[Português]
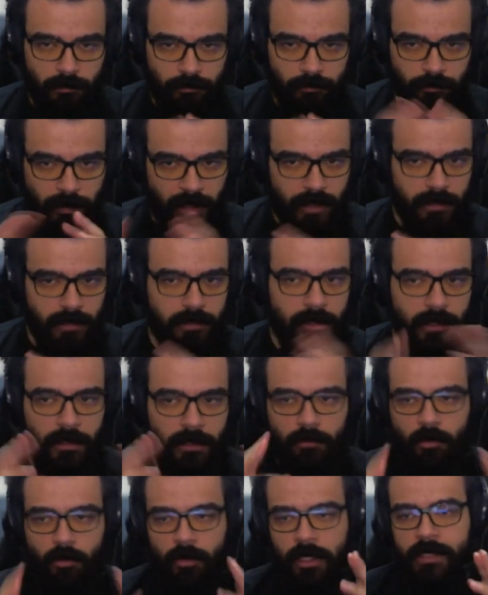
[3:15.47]
para quem
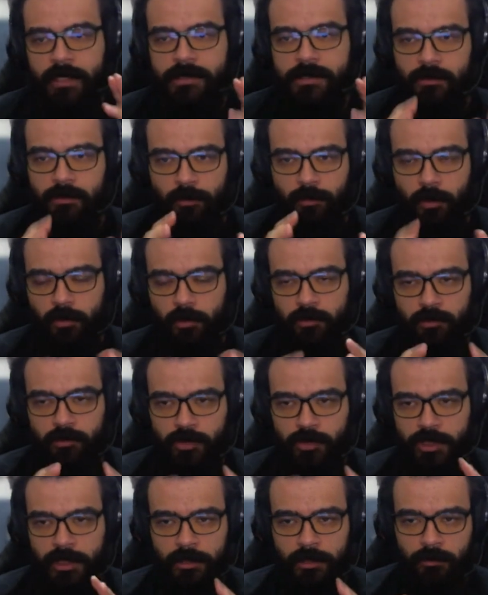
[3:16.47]
conhece um pouco do, do
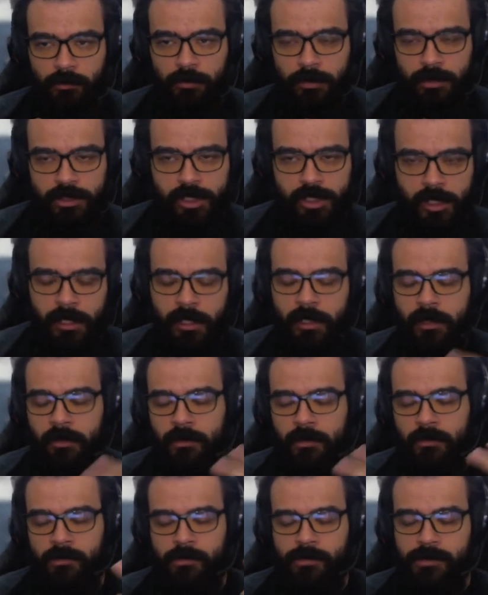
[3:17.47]
gênero, Bullet
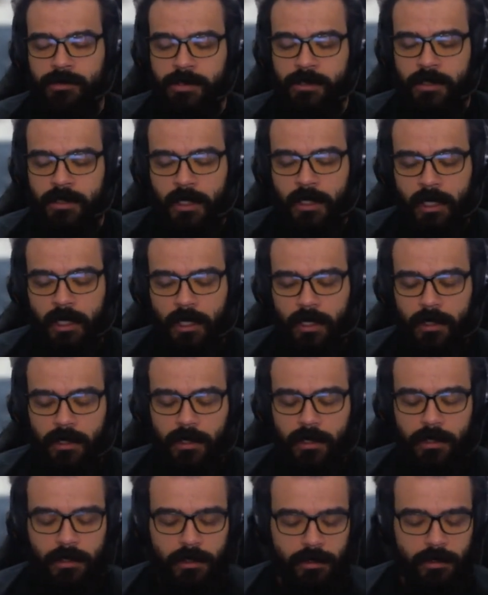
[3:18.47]
Hells,
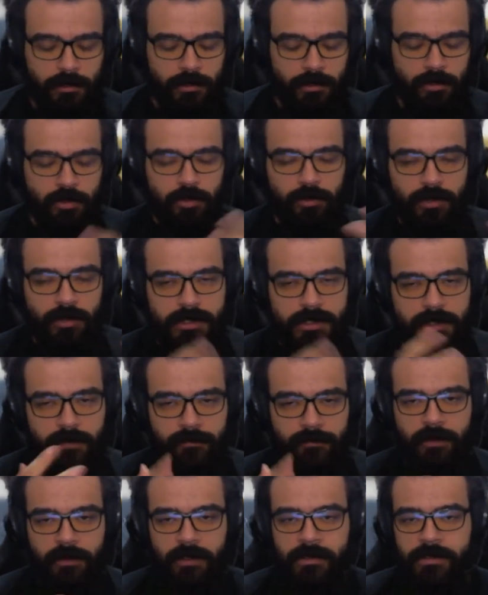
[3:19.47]
uh, uh, Shooters e
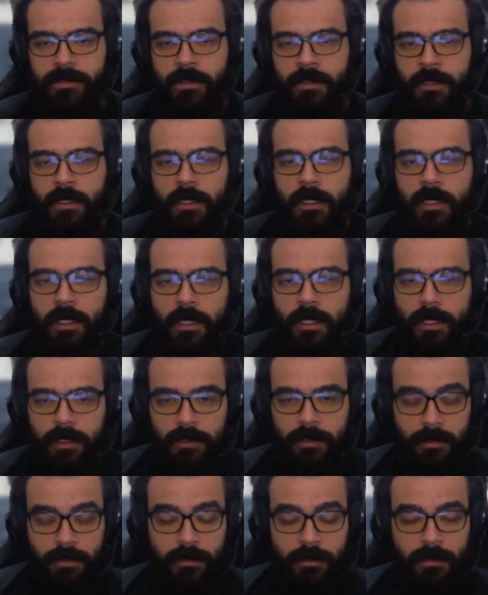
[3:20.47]
afins,
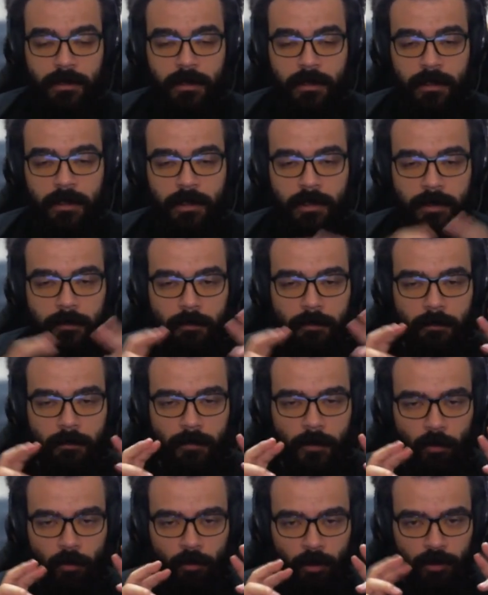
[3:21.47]
e
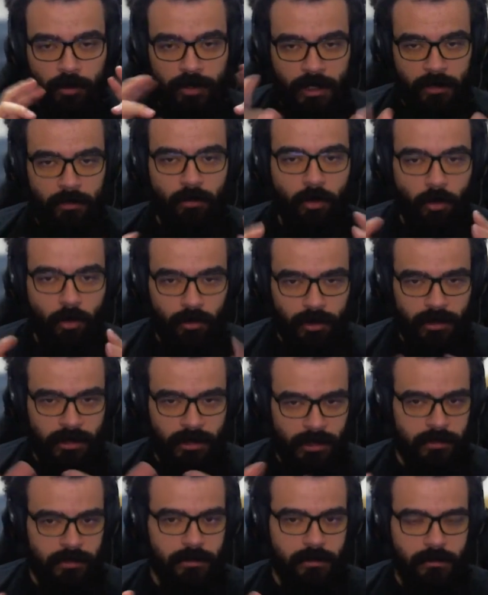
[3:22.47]
o modelo
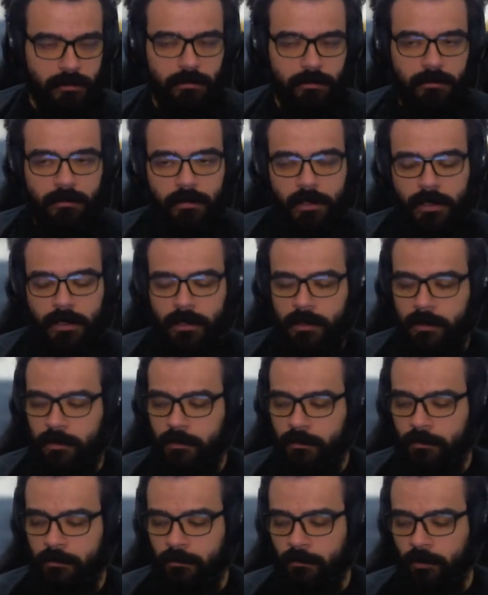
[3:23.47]
roguelike,
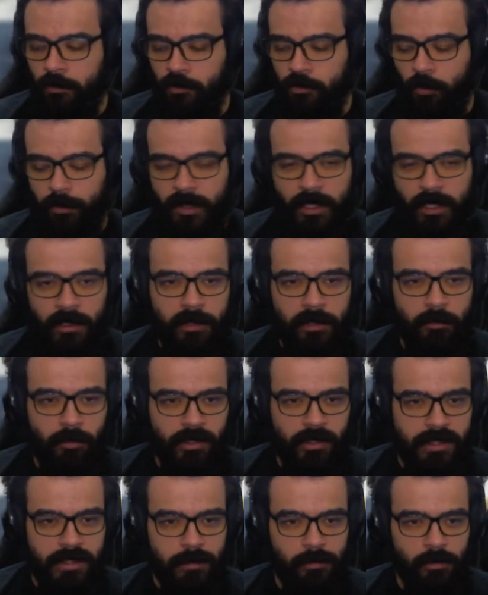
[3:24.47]
ah, eu estou pegando aqui, por
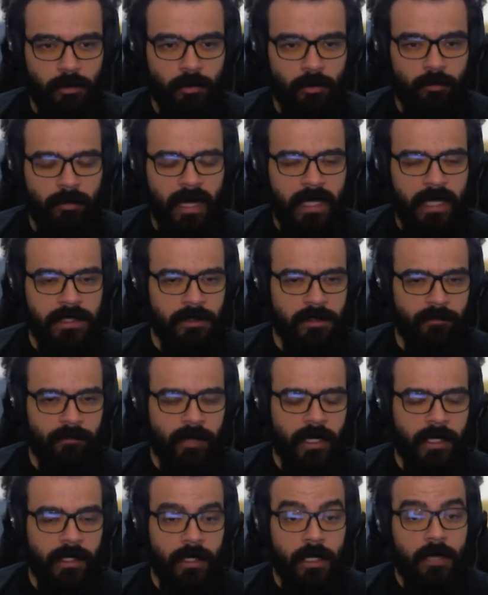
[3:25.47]
exemplo, Binding of
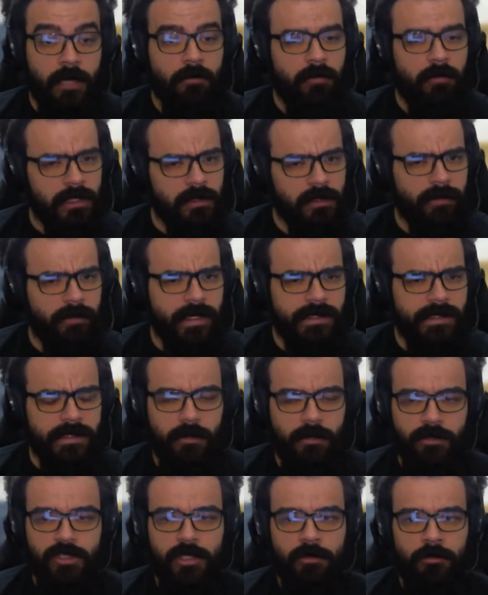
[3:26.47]
Isaac. Binding of Isaac
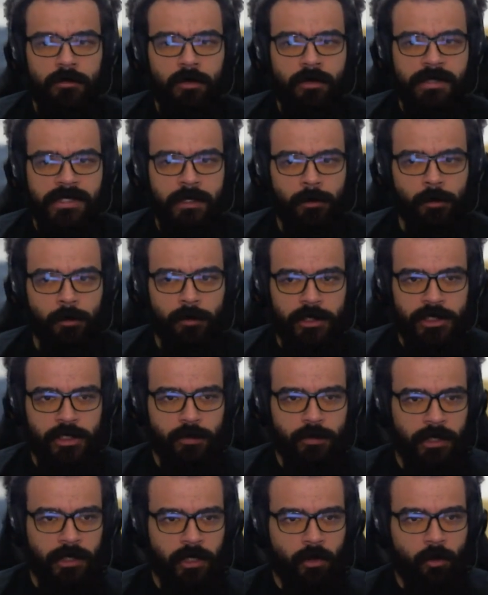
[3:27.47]
eu acho que é um bom exemplo para a gente
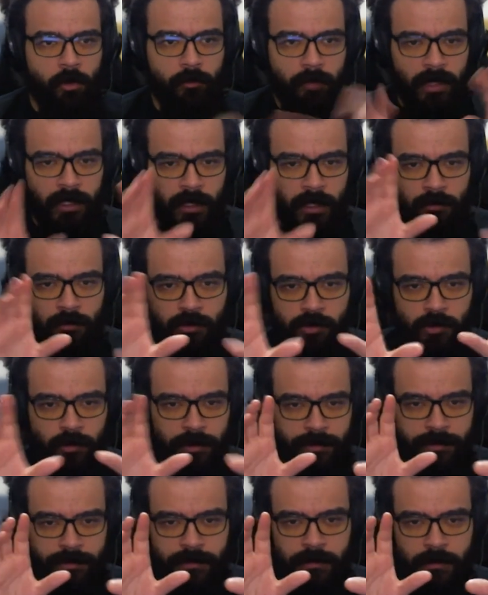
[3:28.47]
poder comparar os
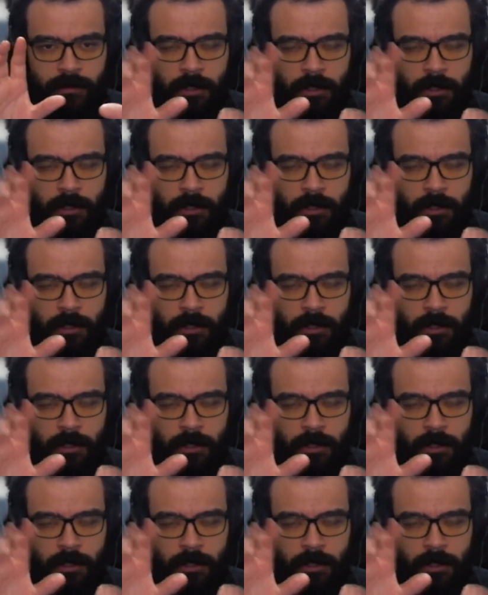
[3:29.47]
dois.